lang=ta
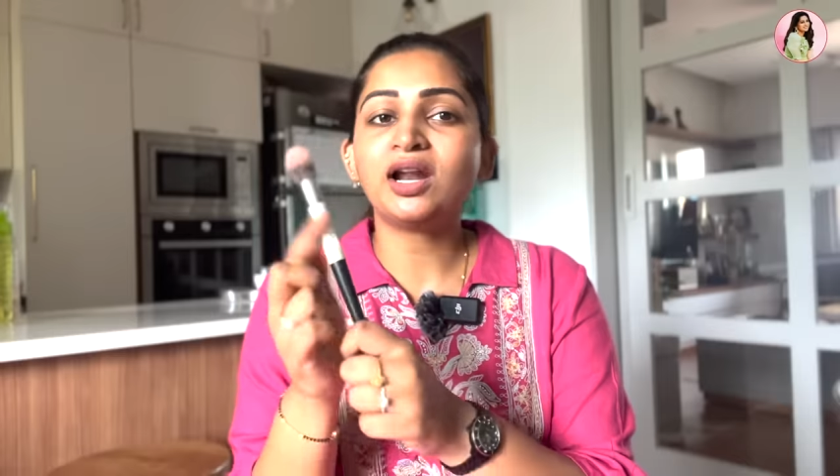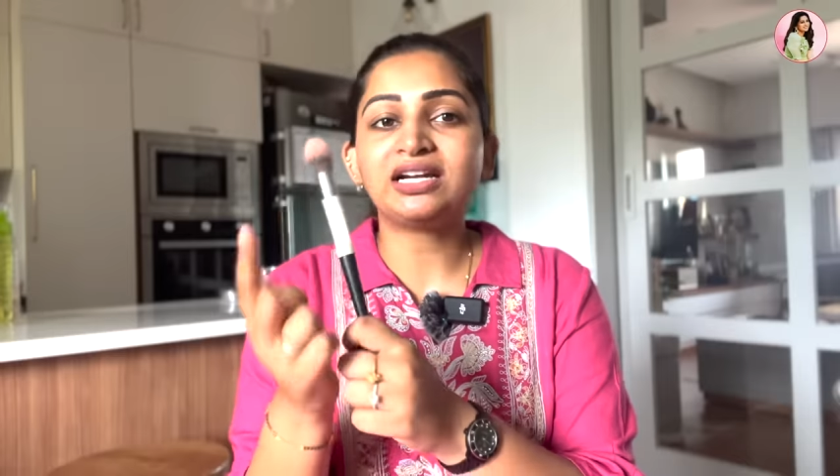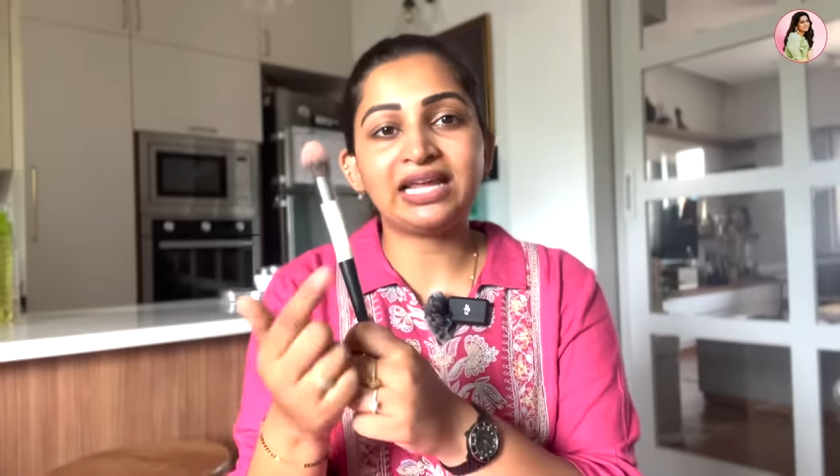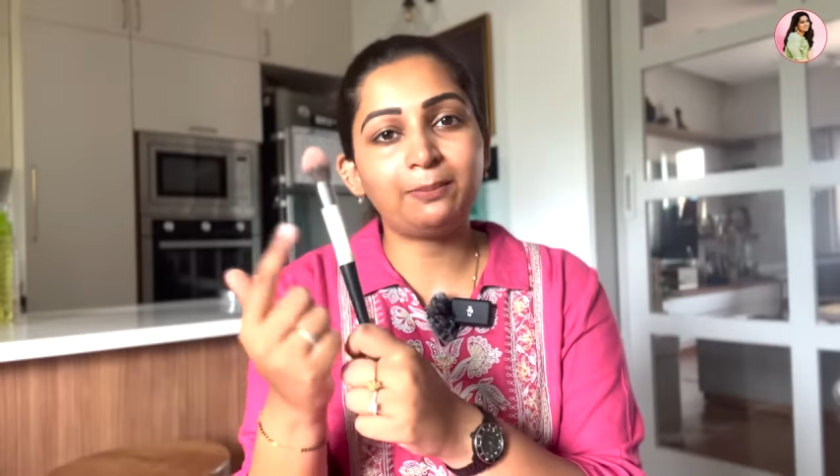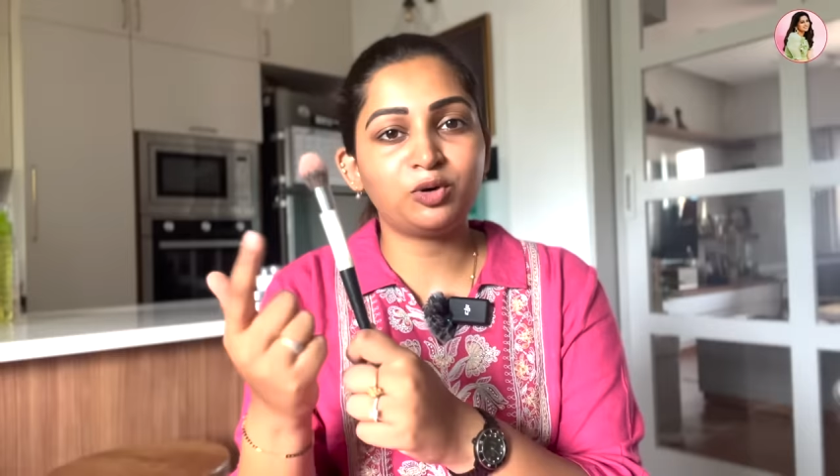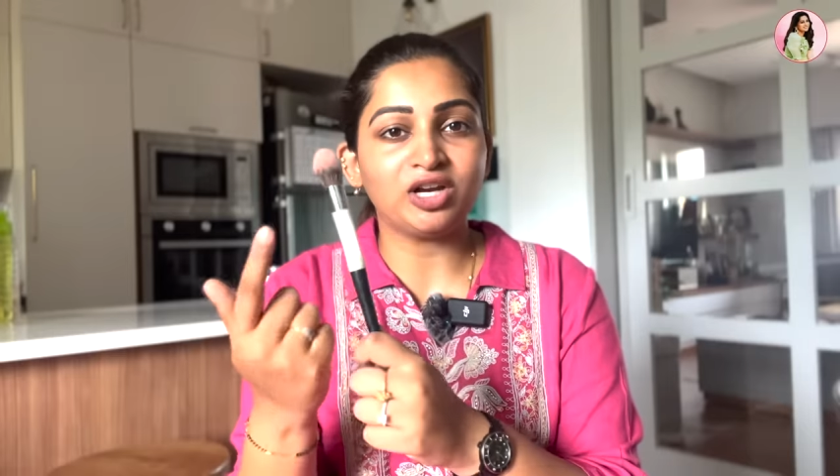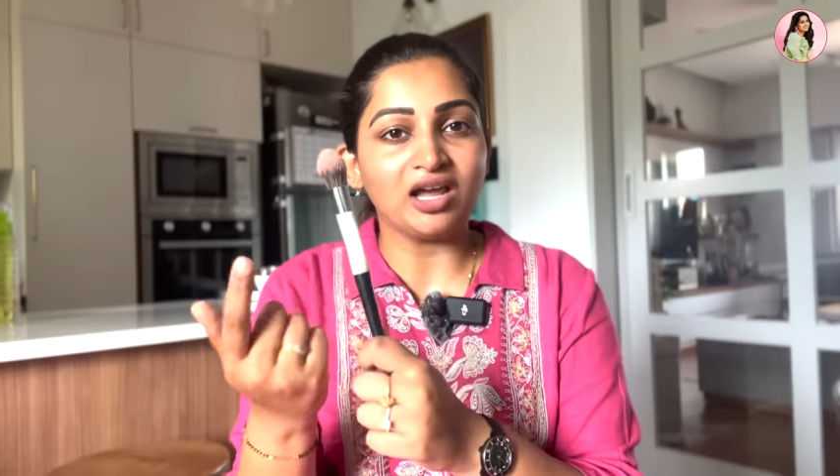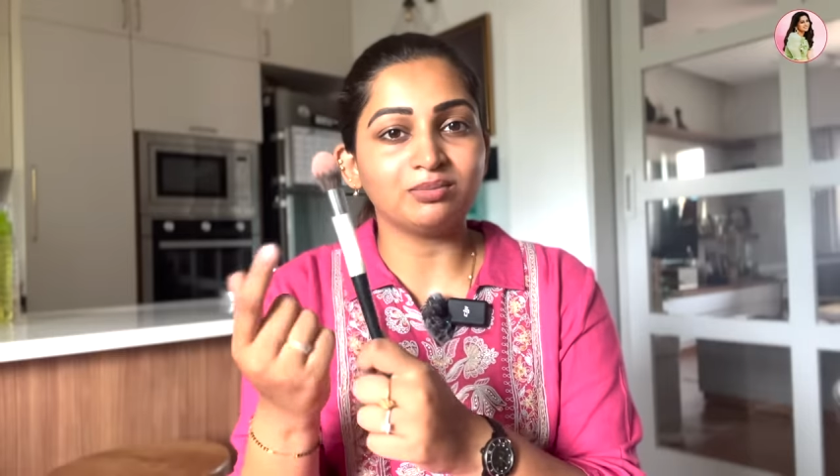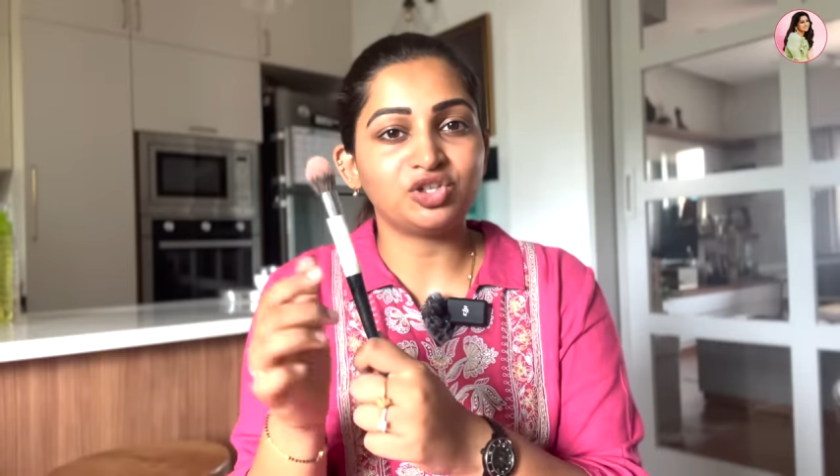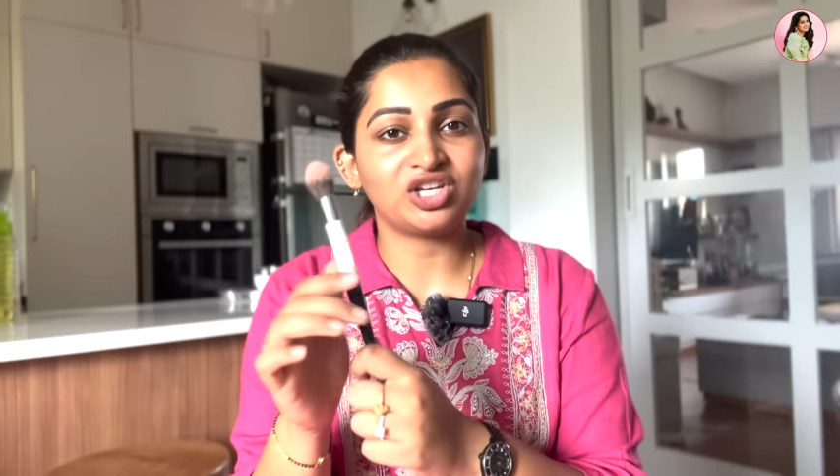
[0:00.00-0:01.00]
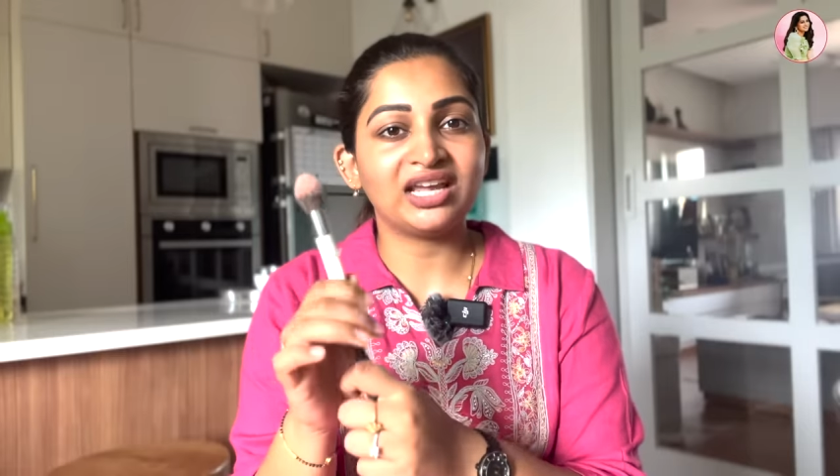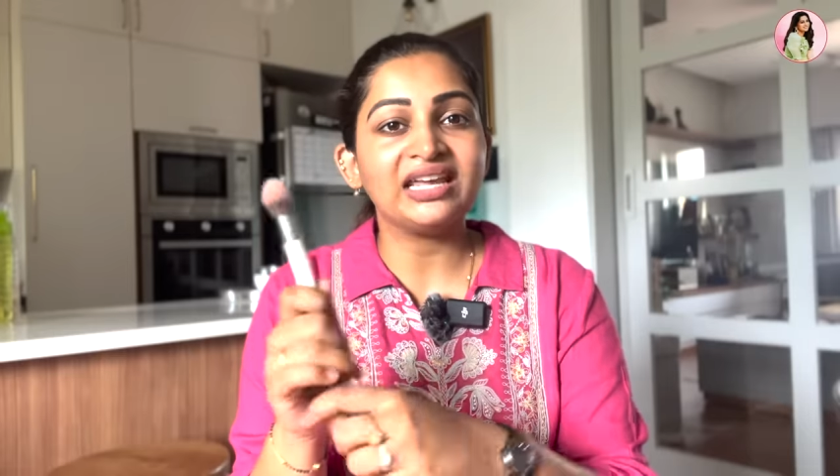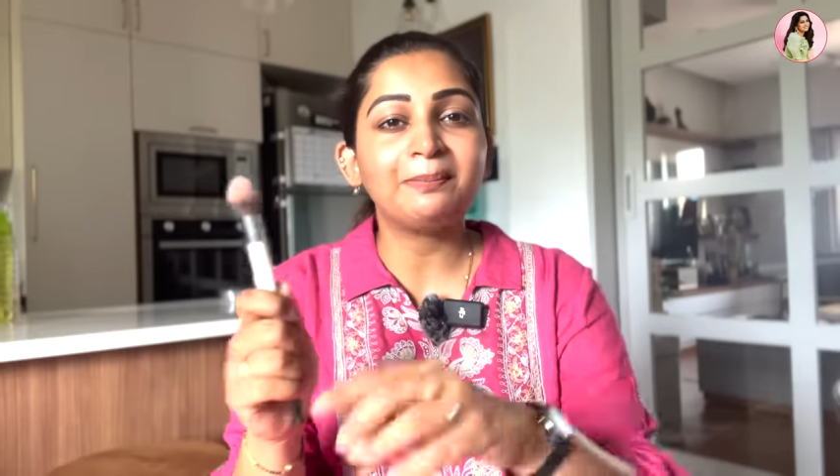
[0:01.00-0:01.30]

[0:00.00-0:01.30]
நான் டேப் போட்ட ஆரம்பித்தேன்